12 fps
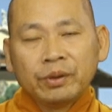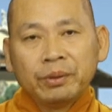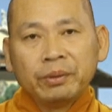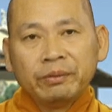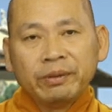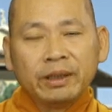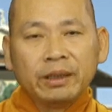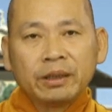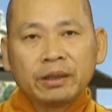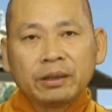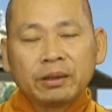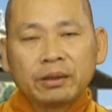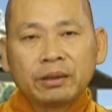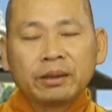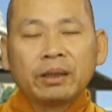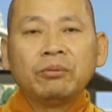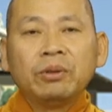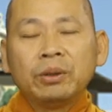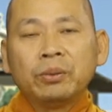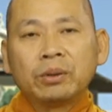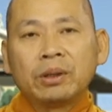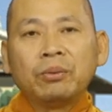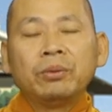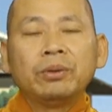thưa quý vị, trong cái
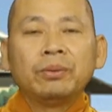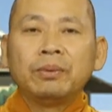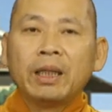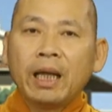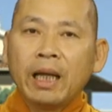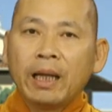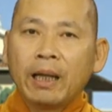cuộc sống của chúng ta